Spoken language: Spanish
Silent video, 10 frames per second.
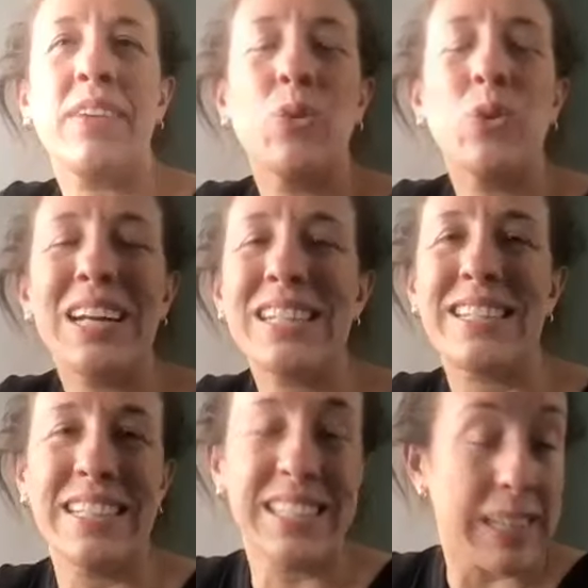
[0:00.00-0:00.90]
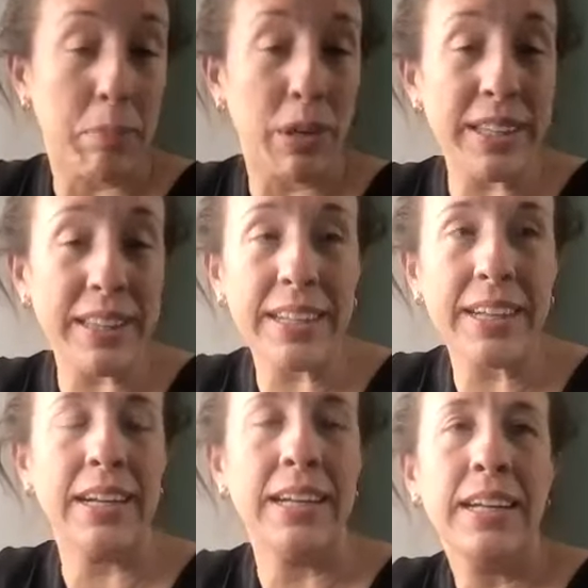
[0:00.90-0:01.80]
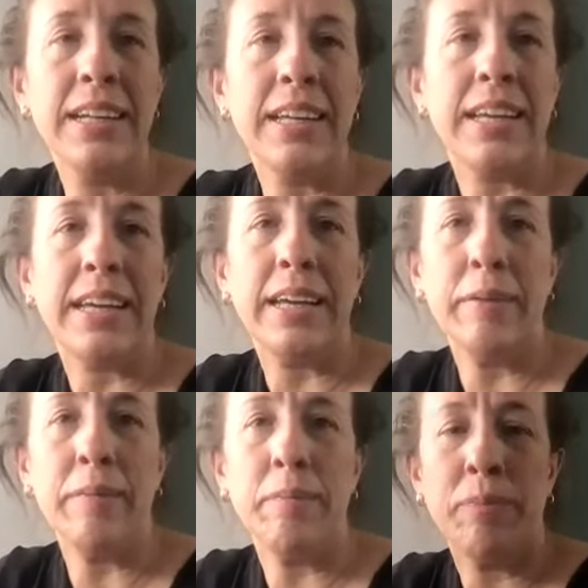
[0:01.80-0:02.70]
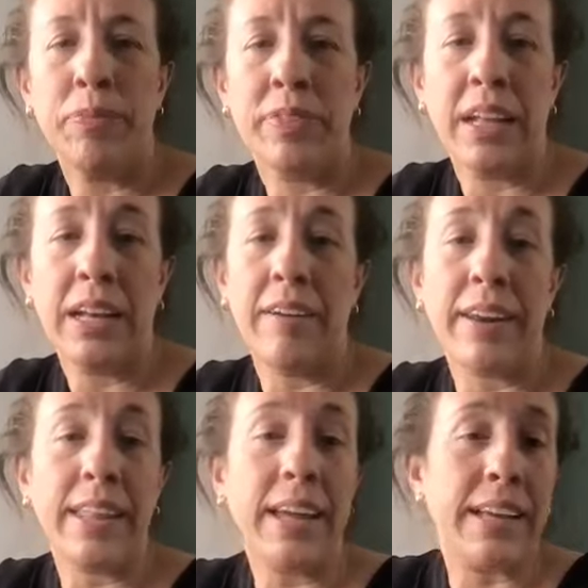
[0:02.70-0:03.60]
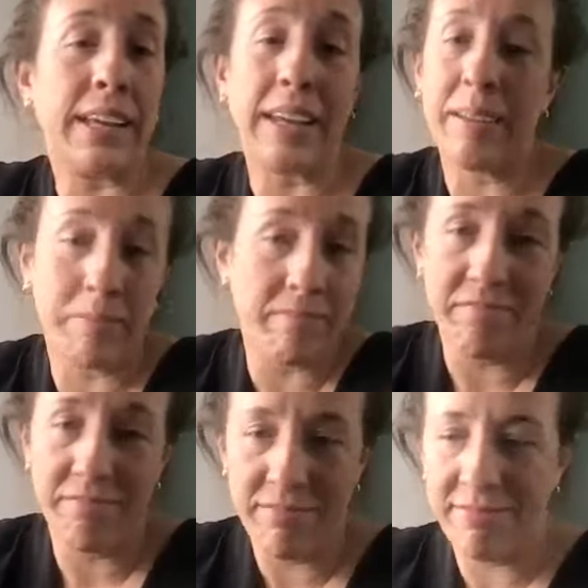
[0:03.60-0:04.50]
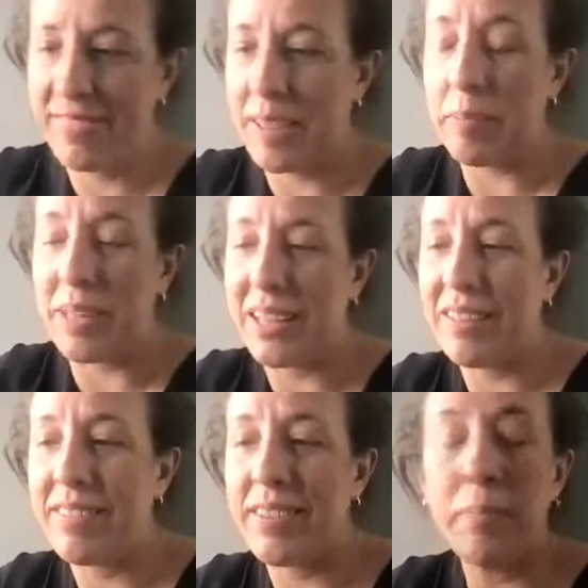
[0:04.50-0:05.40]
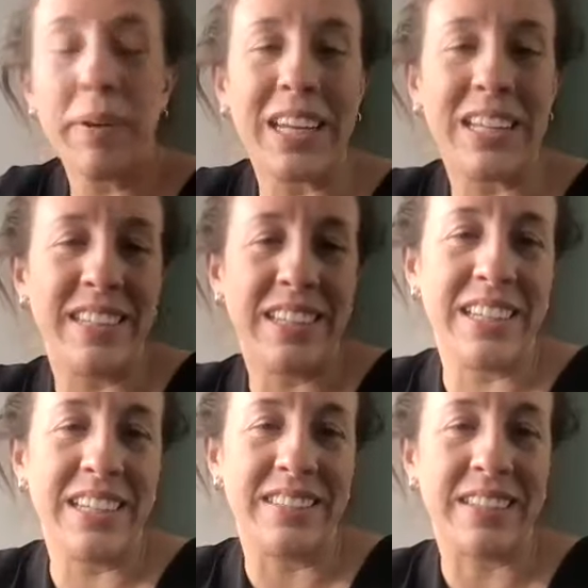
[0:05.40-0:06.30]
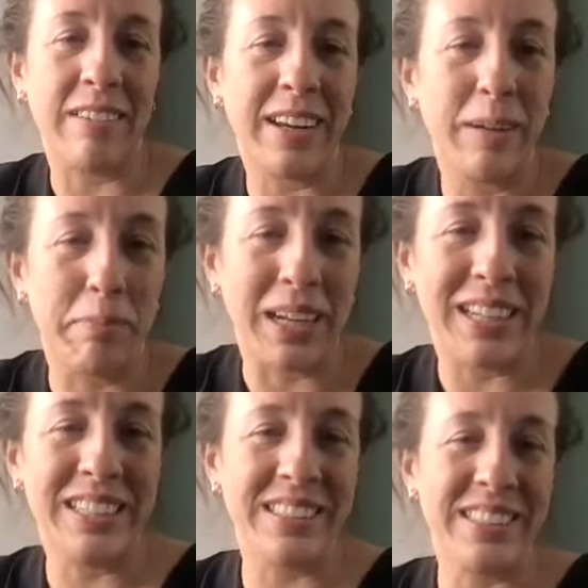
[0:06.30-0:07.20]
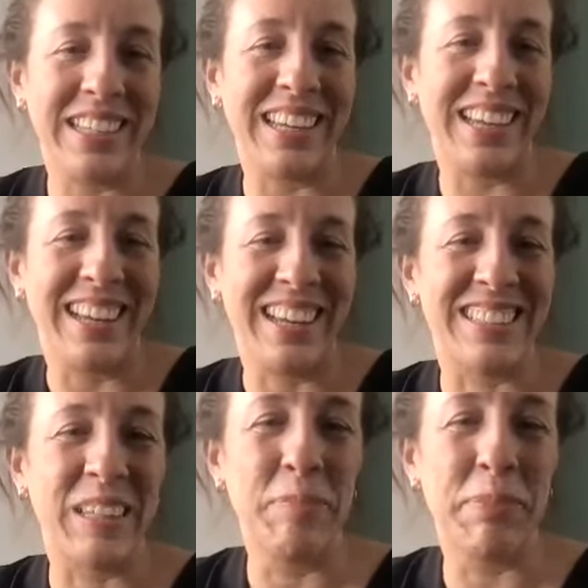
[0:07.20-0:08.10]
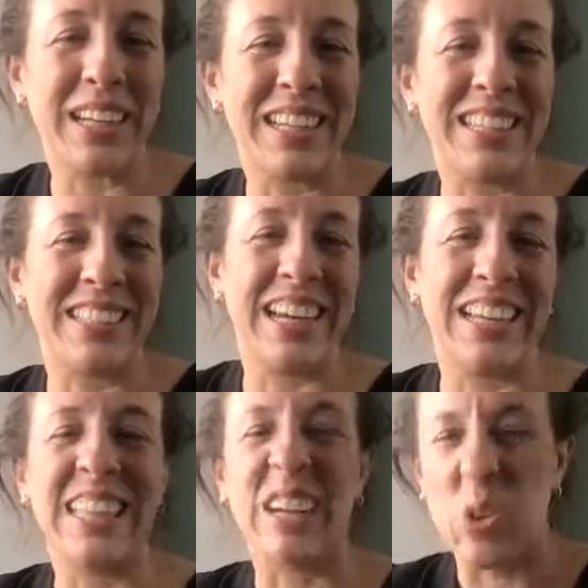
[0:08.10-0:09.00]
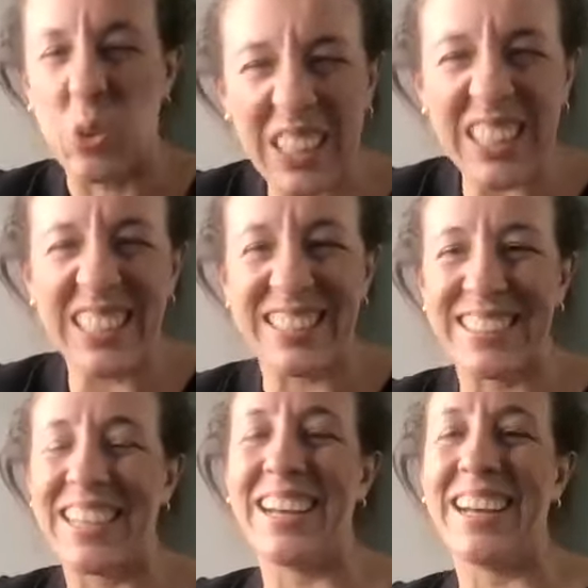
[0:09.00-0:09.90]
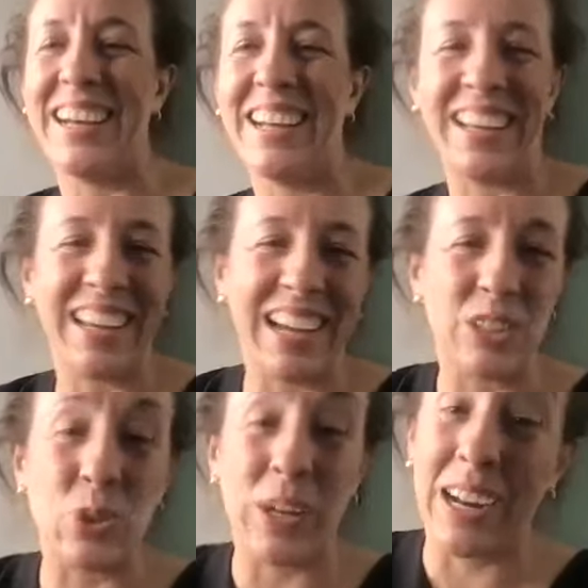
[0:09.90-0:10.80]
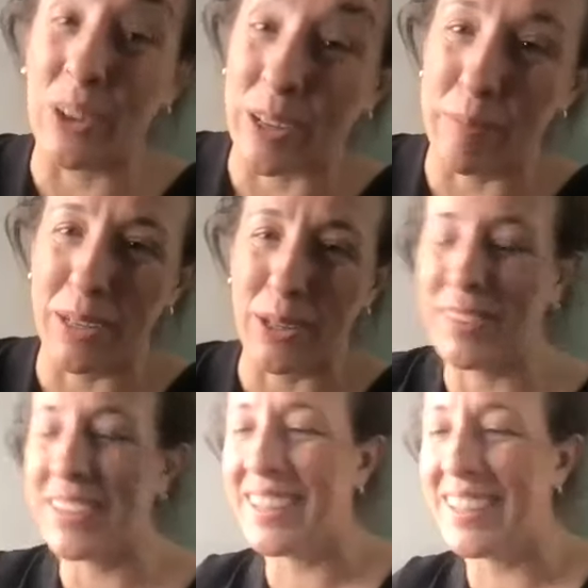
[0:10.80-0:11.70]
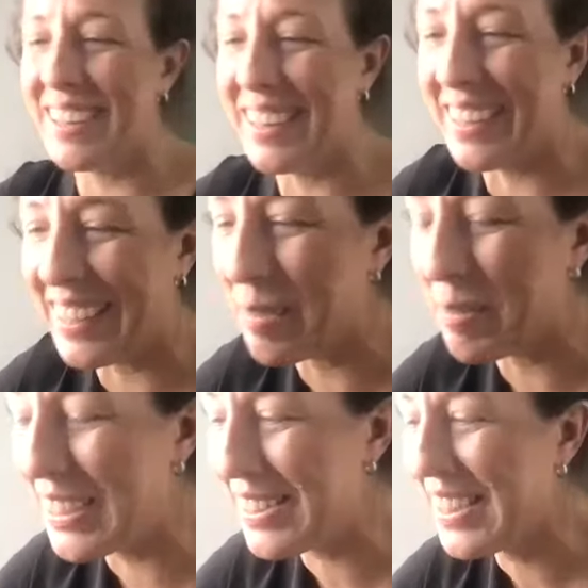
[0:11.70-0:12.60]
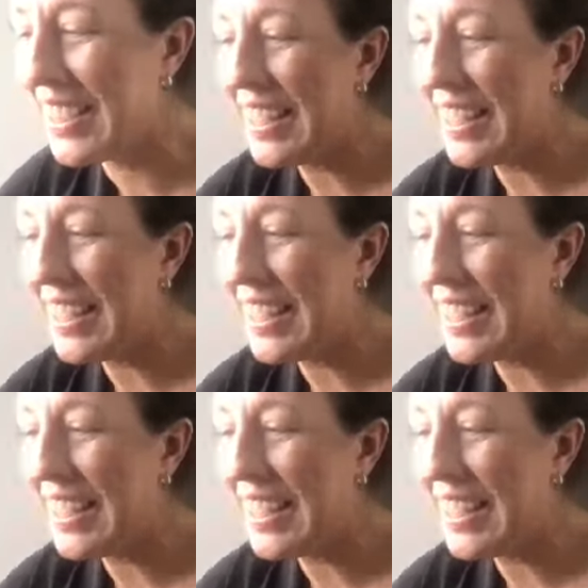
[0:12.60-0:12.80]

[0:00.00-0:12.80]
a estudiar ciencia política. Em, la verdad es que siempre quise salvar el país, eh, siempre quise hacer justicia, eh, ayudar a los que menos tienen y demás.